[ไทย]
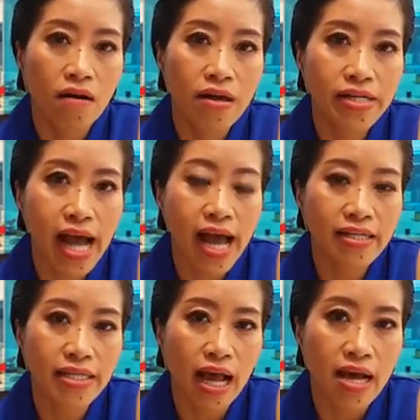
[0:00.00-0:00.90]
ค่อนข้าง
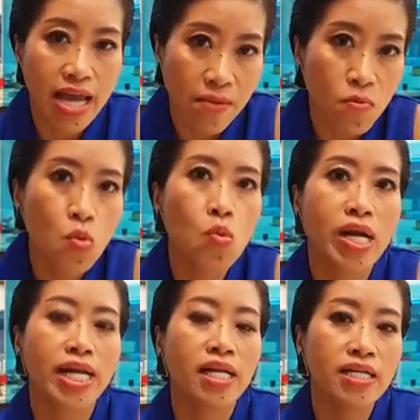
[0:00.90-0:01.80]
จะเข้มงว
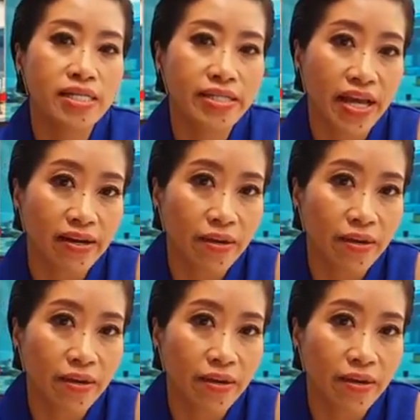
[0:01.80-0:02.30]
ดในเรื่องเส